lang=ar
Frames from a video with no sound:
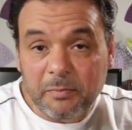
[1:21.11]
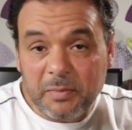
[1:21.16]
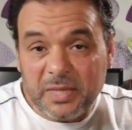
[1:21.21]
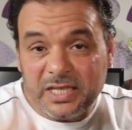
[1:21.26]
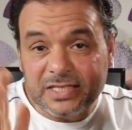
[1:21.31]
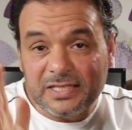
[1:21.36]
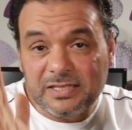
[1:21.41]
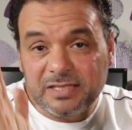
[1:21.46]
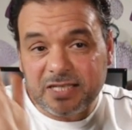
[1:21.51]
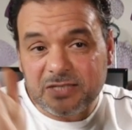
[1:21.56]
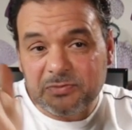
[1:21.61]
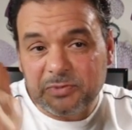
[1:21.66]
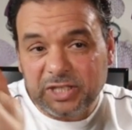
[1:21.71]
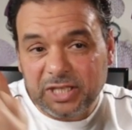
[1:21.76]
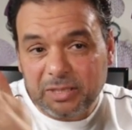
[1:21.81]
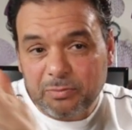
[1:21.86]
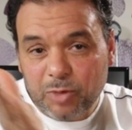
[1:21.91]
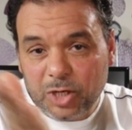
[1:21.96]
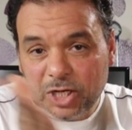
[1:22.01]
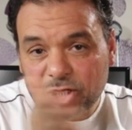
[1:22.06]
ناس
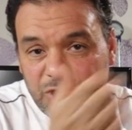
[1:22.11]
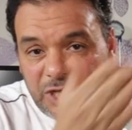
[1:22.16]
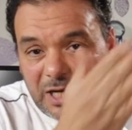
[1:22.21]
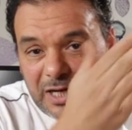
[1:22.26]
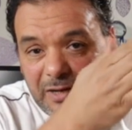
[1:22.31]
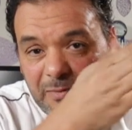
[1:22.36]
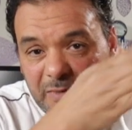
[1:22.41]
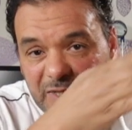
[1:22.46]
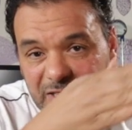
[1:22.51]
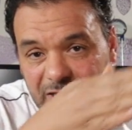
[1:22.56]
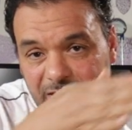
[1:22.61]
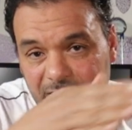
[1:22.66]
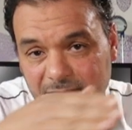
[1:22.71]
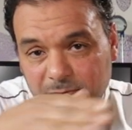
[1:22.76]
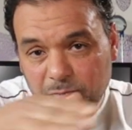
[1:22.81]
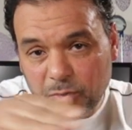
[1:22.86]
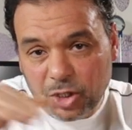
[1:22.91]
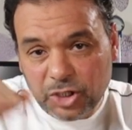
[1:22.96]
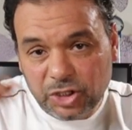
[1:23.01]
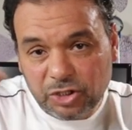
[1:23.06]
بتحبه على شكل
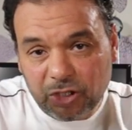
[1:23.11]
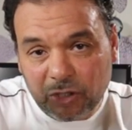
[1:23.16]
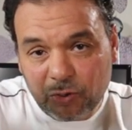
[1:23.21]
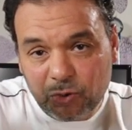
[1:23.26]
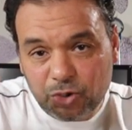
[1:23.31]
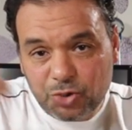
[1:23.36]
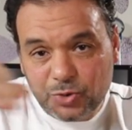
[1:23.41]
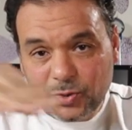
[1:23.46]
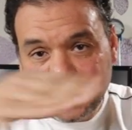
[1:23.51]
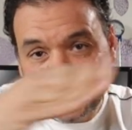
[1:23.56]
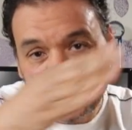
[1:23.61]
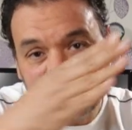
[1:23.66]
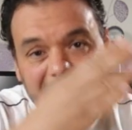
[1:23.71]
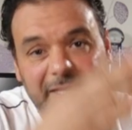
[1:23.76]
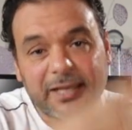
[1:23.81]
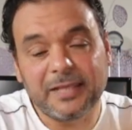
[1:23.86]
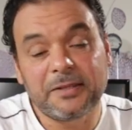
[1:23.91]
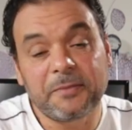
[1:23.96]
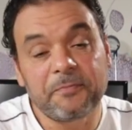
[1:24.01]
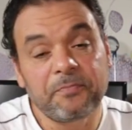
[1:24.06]
مثلا بيضاوي شويه
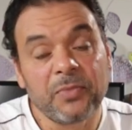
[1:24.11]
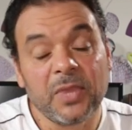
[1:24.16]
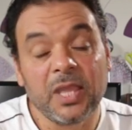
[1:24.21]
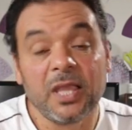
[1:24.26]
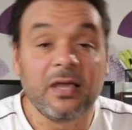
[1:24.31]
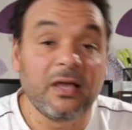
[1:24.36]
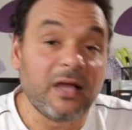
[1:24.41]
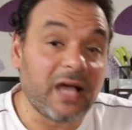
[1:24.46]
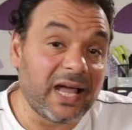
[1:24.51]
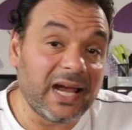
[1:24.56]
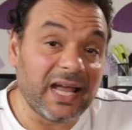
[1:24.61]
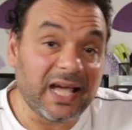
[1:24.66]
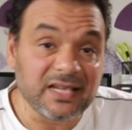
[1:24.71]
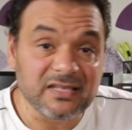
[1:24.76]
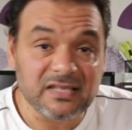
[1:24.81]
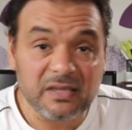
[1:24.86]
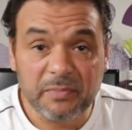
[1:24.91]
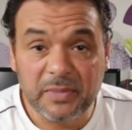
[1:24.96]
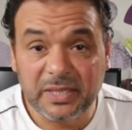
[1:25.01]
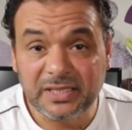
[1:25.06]
كده على
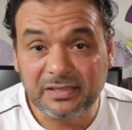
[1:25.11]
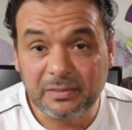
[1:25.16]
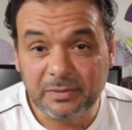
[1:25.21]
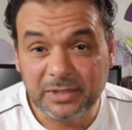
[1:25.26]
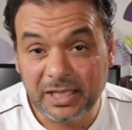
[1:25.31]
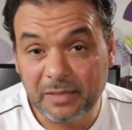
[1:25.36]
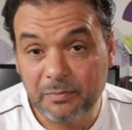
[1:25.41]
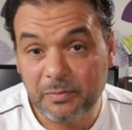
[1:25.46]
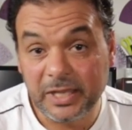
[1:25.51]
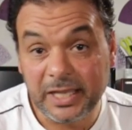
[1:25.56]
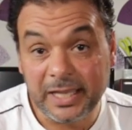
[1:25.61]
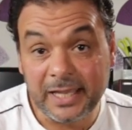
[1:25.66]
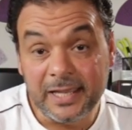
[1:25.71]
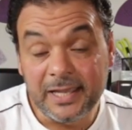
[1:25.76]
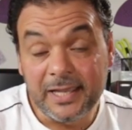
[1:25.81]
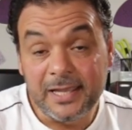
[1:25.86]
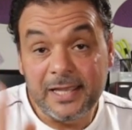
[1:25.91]
حسب انت بتحب ايه